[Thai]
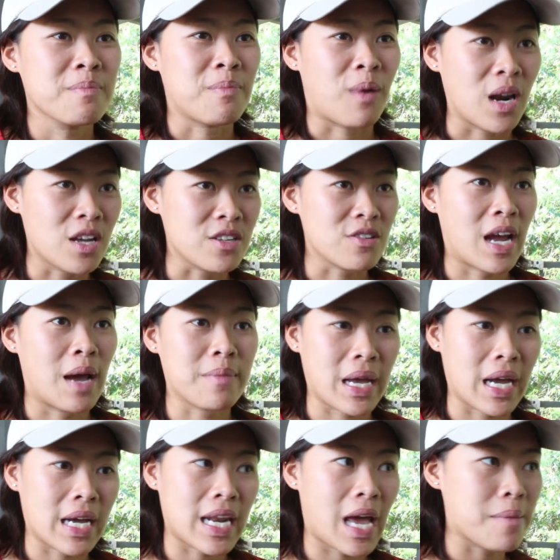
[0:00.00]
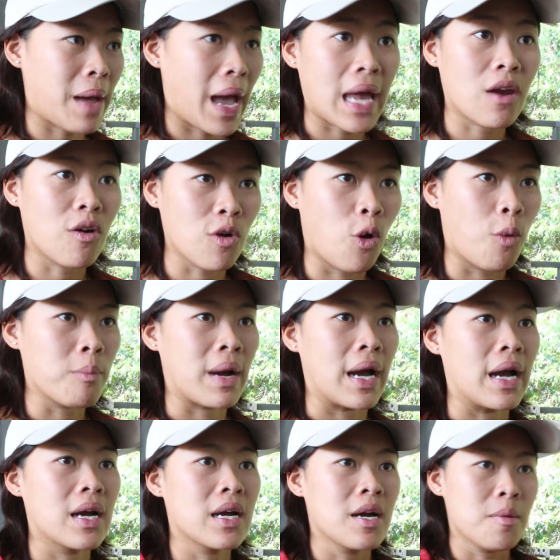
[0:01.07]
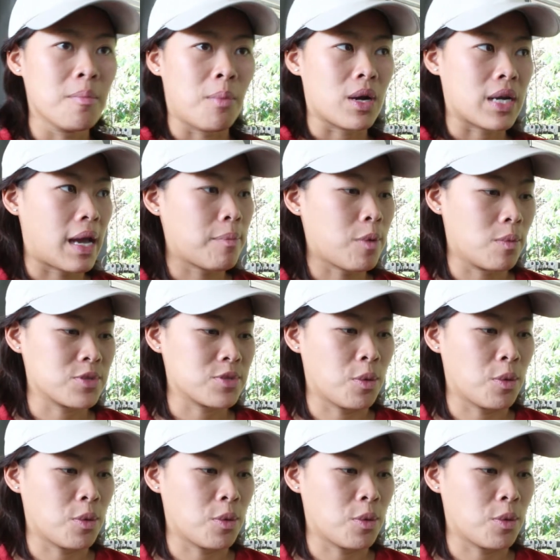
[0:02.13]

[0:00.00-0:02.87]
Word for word: เพราะเราต้องทำไงก็ได้ไม่ให้เราล้มเพราะถ้าผม